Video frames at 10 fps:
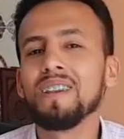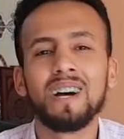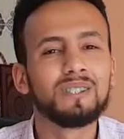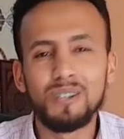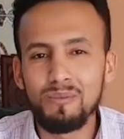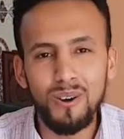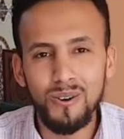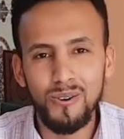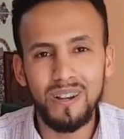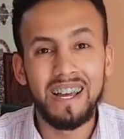عندهم
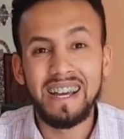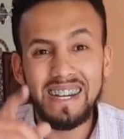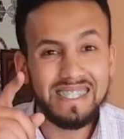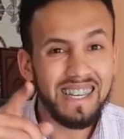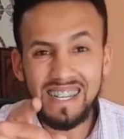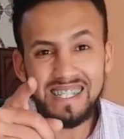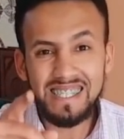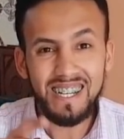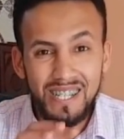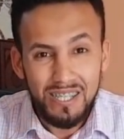حلول خاص غير انت
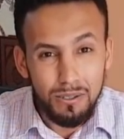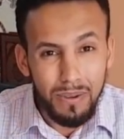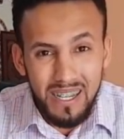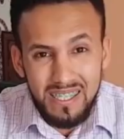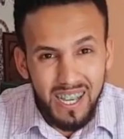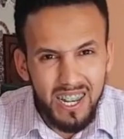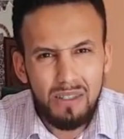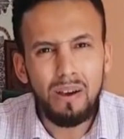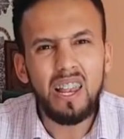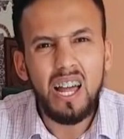تبقى
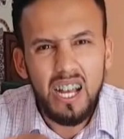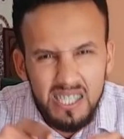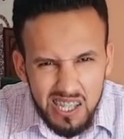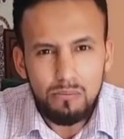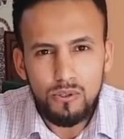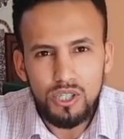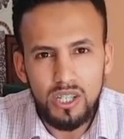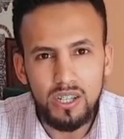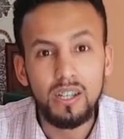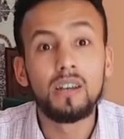تقلب على اصل
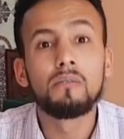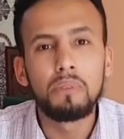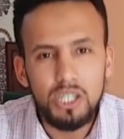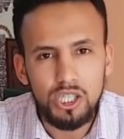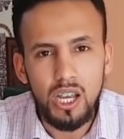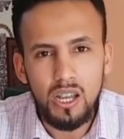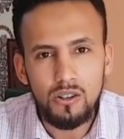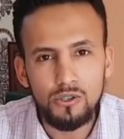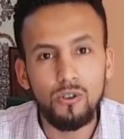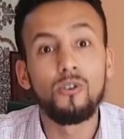المشكل باش
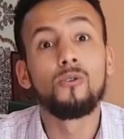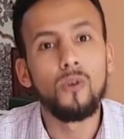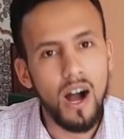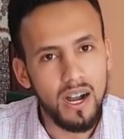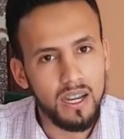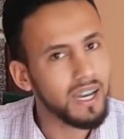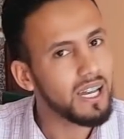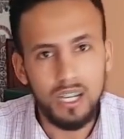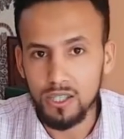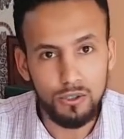تعالجو وهكا
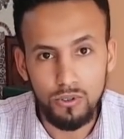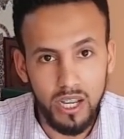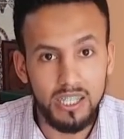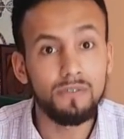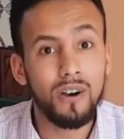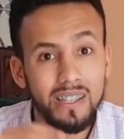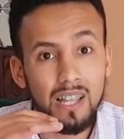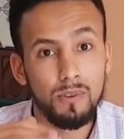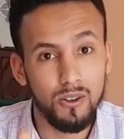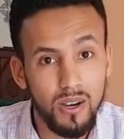غادي تكون غادي فواحد
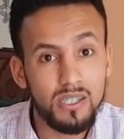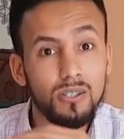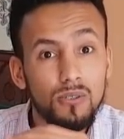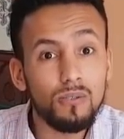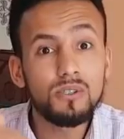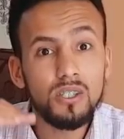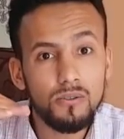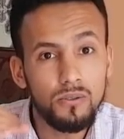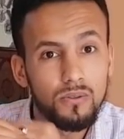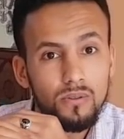لاميليوراسيون
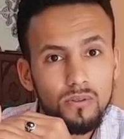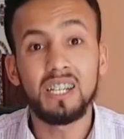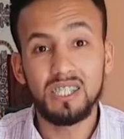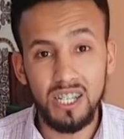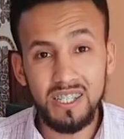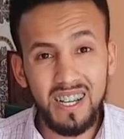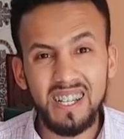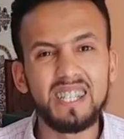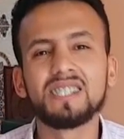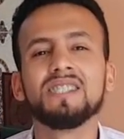كونتينيو حيت حنا
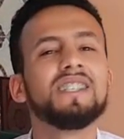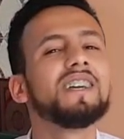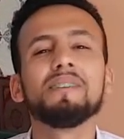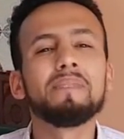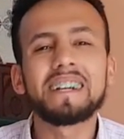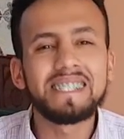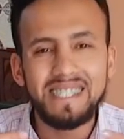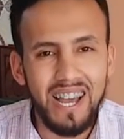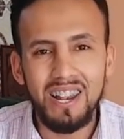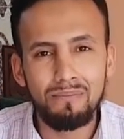ديما
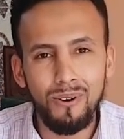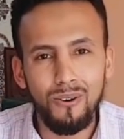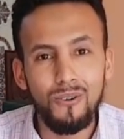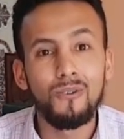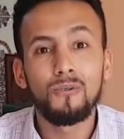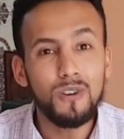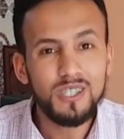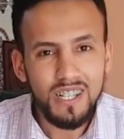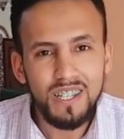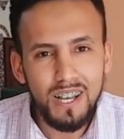كنتعلمو وحتى
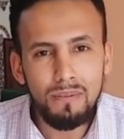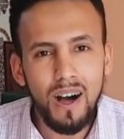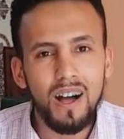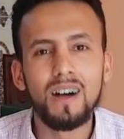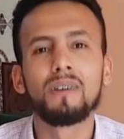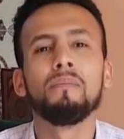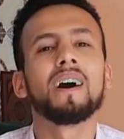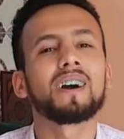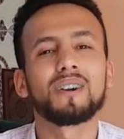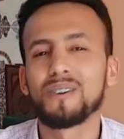لدابا
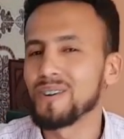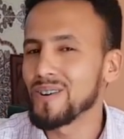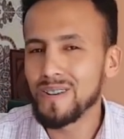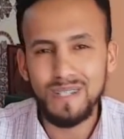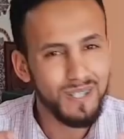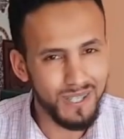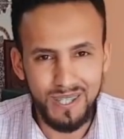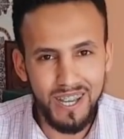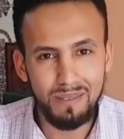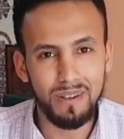باقي كلشي
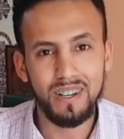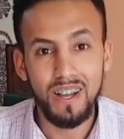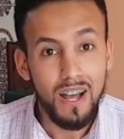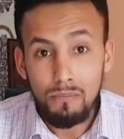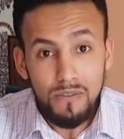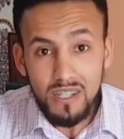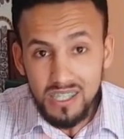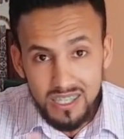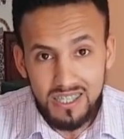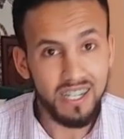قدامك ما
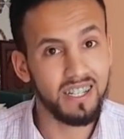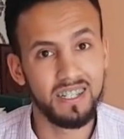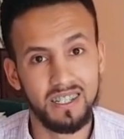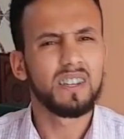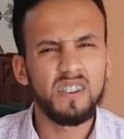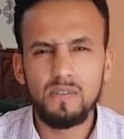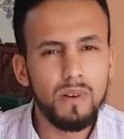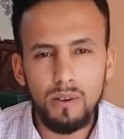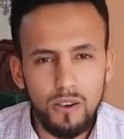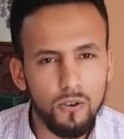فاتكش تران كيف ما
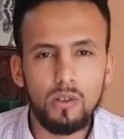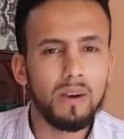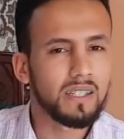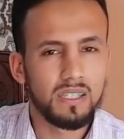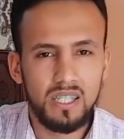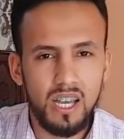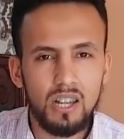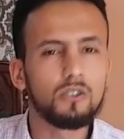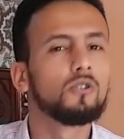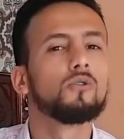بغى يكون الماضي
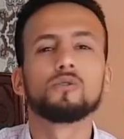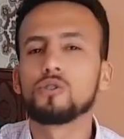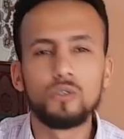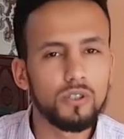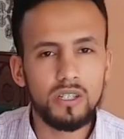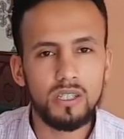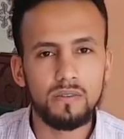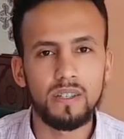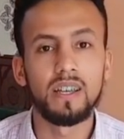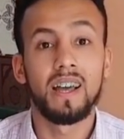ديالك وشنو درتي
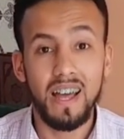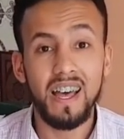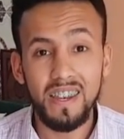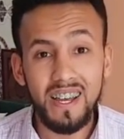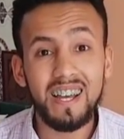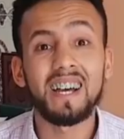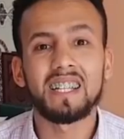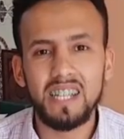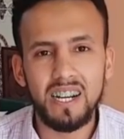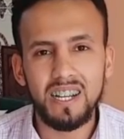فيه انا
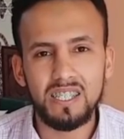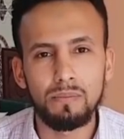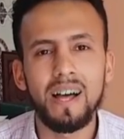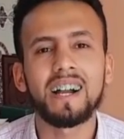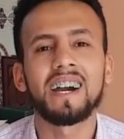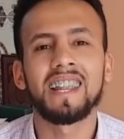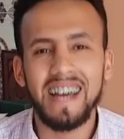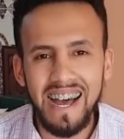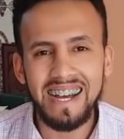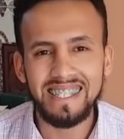غادي نركز معاك على
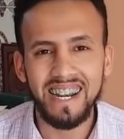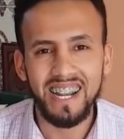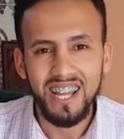الحاضر